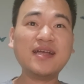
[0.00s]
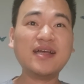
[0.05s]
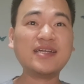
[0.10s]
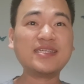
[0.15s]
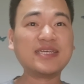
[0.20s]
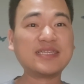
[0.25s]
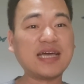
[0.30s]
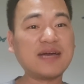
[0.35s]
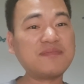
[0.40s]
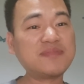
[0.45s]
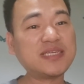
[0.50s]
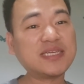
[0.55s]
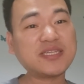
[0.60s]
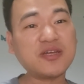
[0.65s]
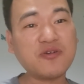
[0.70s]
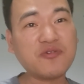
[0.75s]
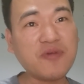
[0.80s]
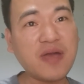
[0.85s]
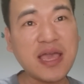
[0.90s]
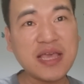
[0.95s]
而且他们在
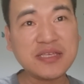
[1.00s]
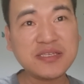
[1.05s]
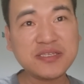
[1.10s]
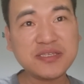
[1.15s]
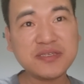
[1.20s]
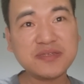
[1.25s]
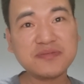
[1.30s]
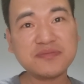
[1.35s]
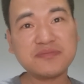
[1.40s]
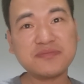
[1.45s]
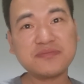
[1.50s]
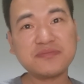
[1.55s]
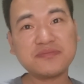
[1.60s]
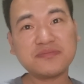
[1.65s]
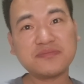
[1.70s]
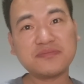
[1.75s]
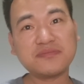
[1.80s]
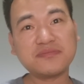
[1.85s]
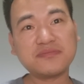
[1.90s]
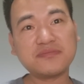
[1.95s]
找关系，
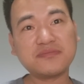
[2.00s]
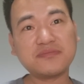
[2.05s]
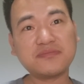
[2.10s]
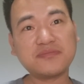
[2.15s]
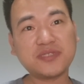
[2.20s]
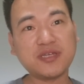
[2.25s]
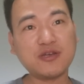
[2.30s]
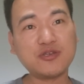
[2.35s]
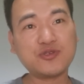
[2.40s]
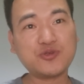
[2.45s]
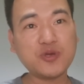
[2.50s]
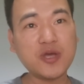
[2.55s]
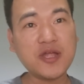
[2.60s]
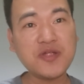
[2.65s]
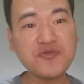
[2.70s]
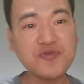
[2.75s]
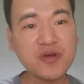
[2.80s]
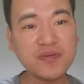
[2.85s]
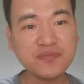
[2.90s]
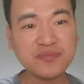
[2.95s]
找
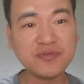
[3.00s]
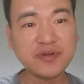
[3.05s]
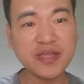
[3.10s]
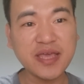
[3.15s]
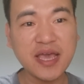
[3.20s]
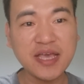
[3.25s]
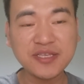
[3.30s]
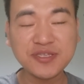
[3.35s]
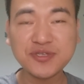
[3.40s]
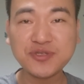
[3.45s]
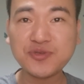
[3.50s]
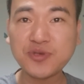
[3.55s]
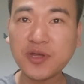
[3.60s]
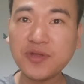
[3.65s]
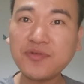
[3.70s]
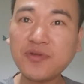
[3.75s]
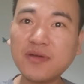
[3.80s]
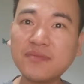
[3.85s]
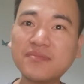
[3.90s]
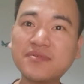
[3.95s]
宣传部联系
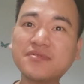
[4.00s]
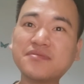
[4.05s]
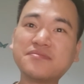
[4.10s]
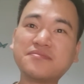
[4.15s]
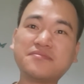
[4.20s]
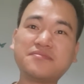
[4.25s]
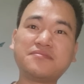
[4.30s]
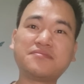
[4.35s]
宣传部，